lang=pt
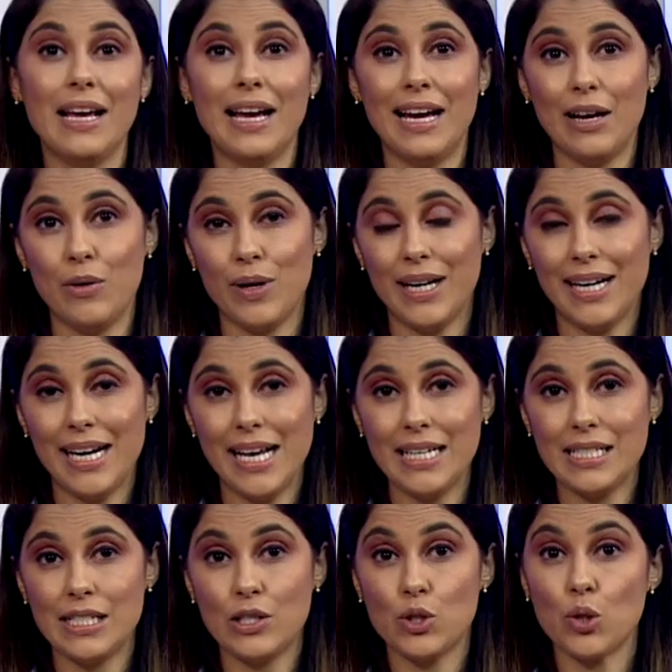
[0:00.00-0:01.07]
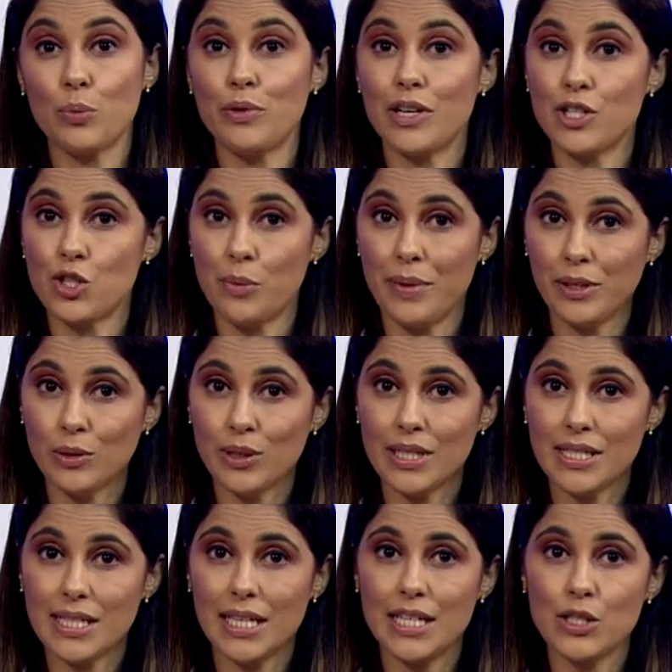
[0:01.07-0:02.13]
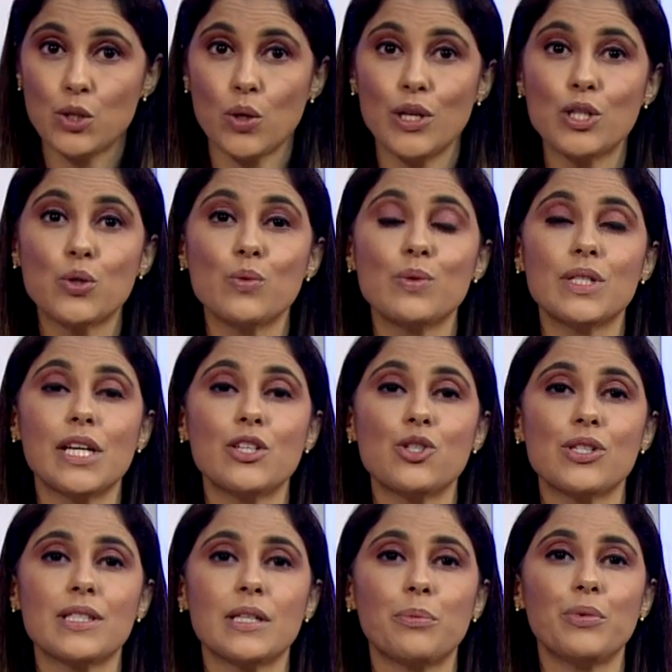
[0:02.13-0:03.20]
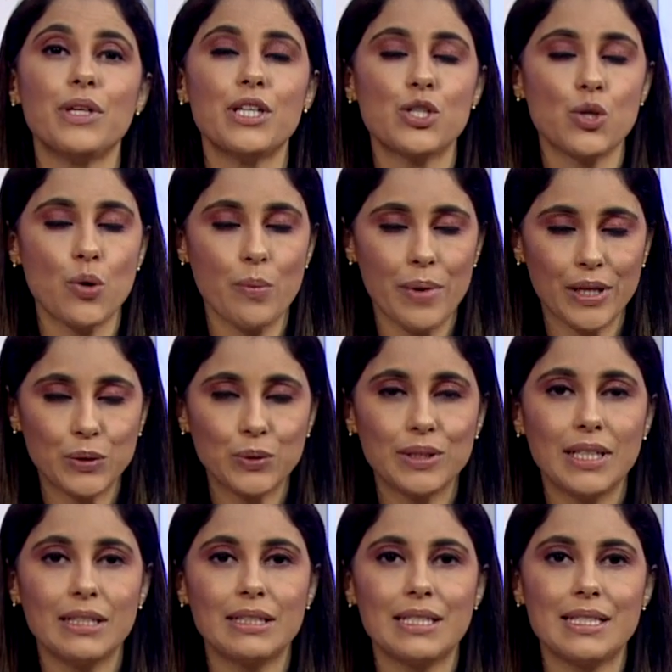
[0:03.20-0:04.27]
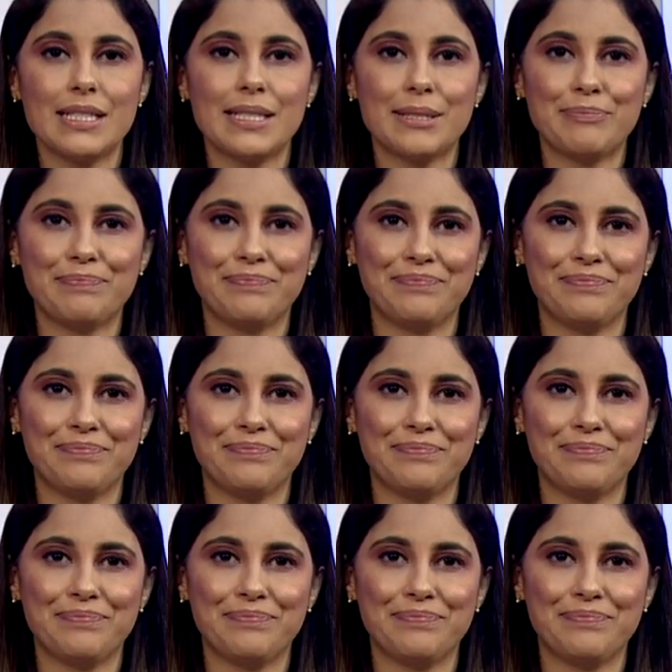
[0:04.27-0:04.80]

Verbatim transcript: Agora, análise sobre o adiamento das eleições com o cientista político Humberto Dantas.